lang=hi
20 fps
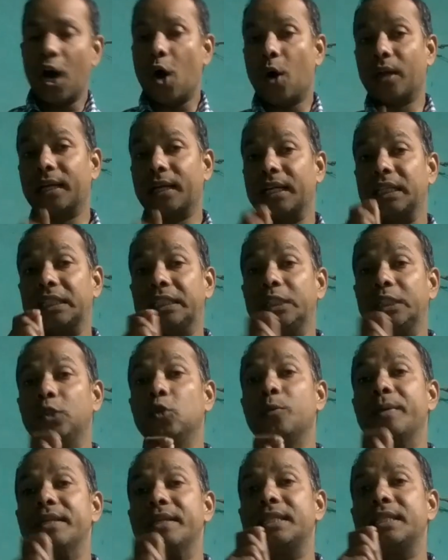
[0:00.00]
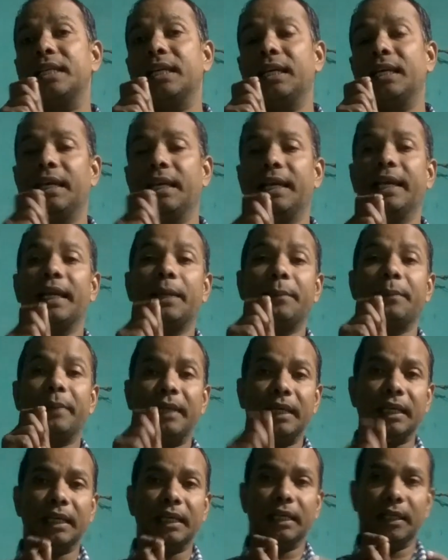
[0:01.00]
और अगर तीनों में से एक
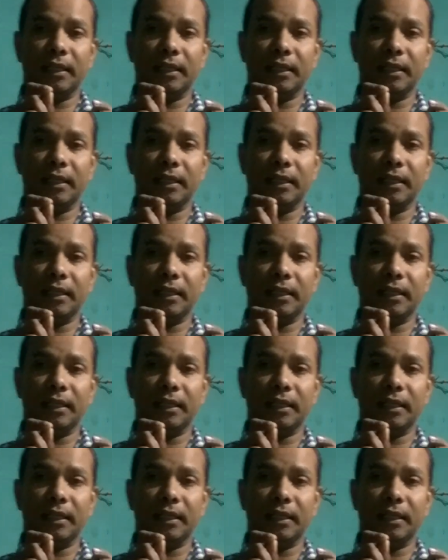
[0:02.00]
भी